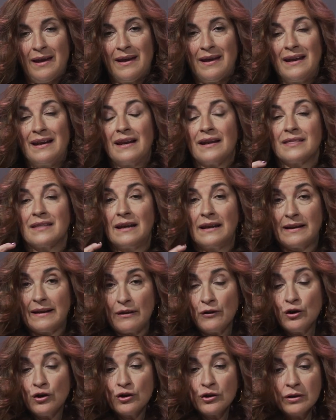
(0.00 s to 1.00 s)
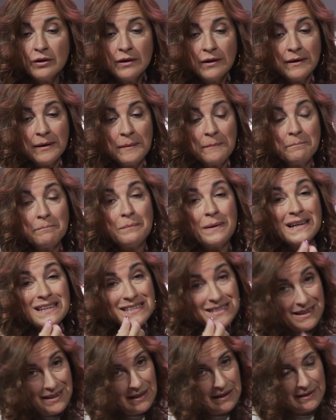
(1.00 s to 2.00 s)
El acelerador va a
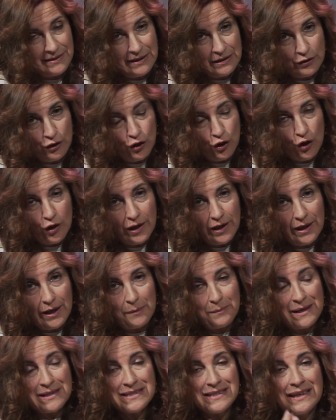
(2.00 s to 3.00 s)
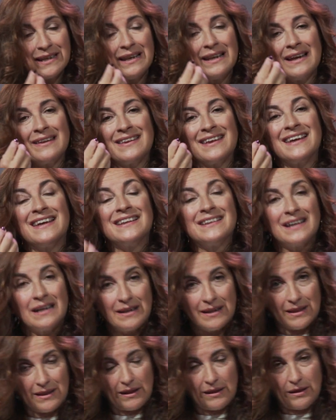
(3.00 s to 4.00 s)
ser la tecnología, va a ser la
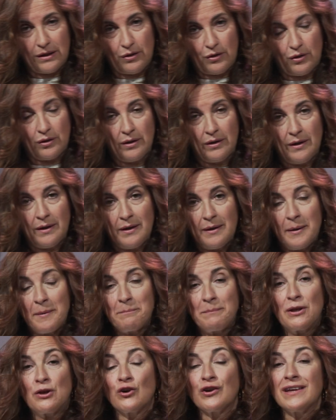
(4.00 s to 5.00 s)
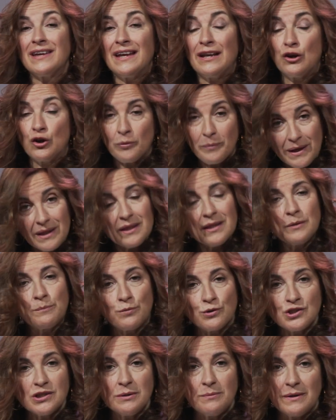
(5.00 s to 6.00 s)
digitalización, pero quien lo va a hacer
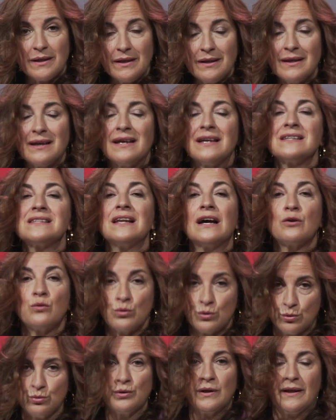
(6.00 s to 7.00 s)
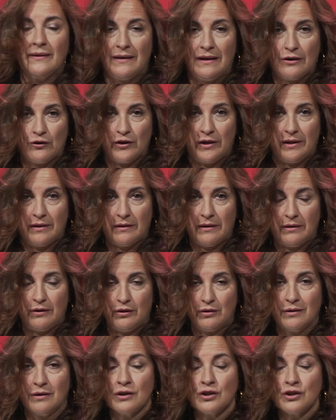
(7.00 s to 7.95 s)
posible es la cultura de la organización.